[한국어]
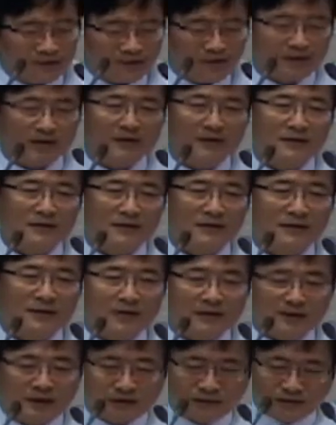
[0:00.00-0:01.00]
딸은
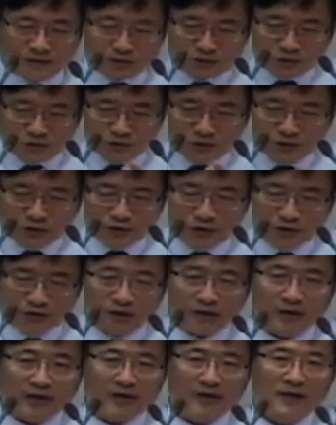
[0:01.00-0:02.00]
그
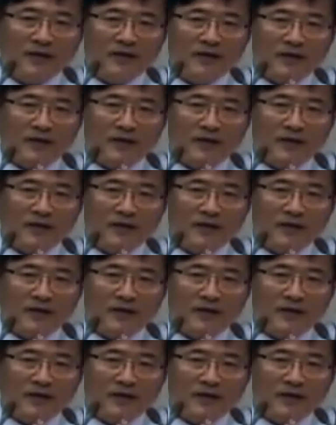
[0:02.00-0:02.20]
여주인공의